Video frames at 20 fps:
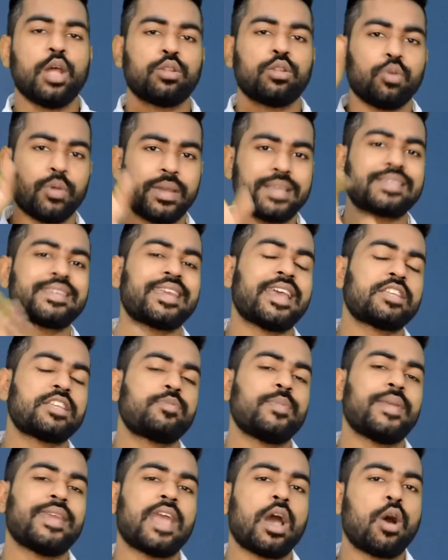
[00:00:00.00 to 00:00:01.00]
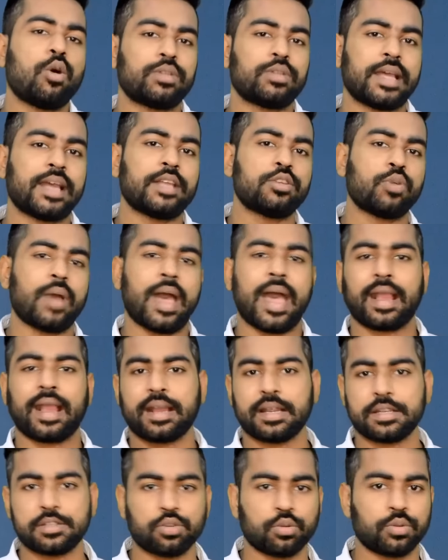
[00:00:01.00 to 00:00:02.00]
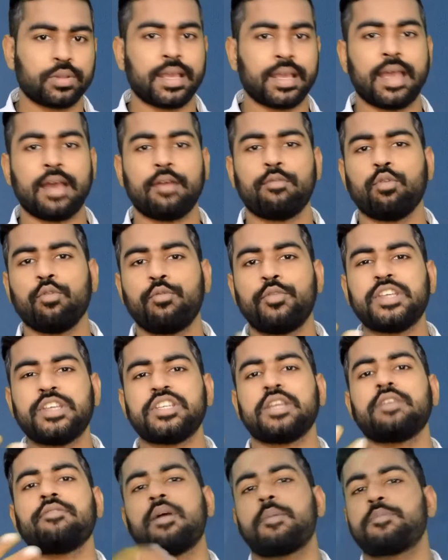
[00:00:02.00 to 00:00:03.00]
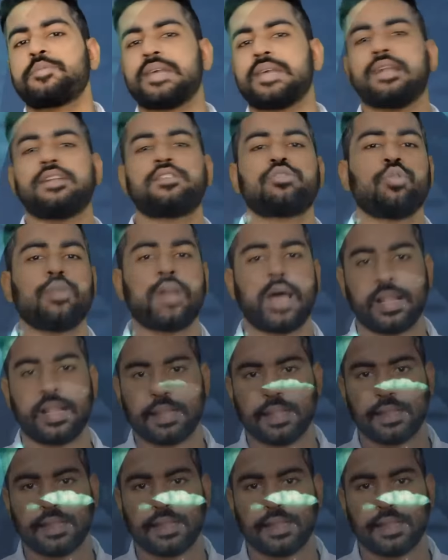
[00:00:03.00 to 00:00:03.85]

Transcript: तो इस केस में क्या होता है जो हैकर्स होते हैं वो फिशिंग वेबसाइट्स को डाल